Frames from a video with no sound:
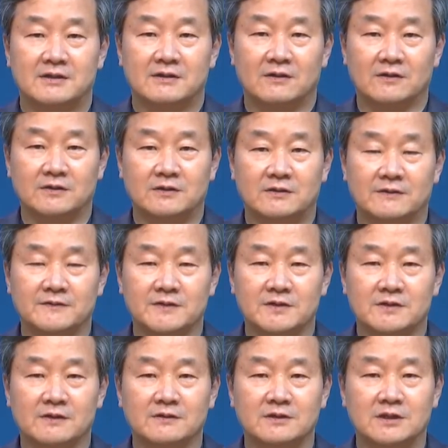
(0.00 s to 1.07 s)
어떤
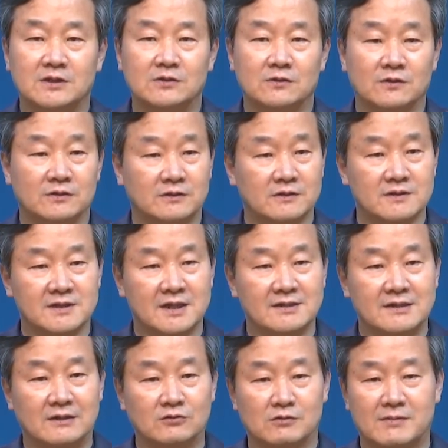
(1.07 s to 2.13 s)
정치도 어떤
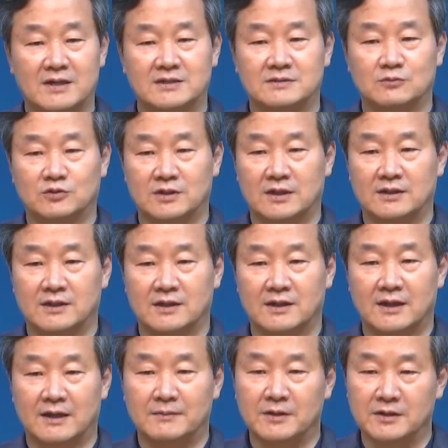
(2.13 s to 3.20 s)
사상도 막지 못한다.
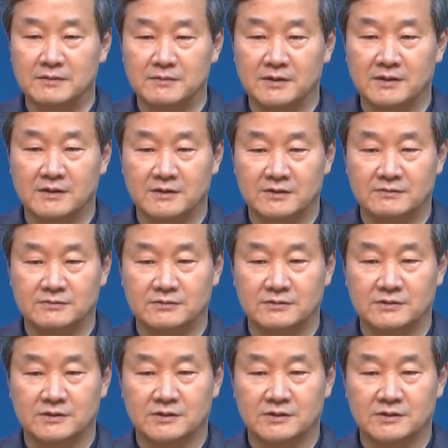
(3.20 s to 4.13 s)
아멘입니까, 여러분?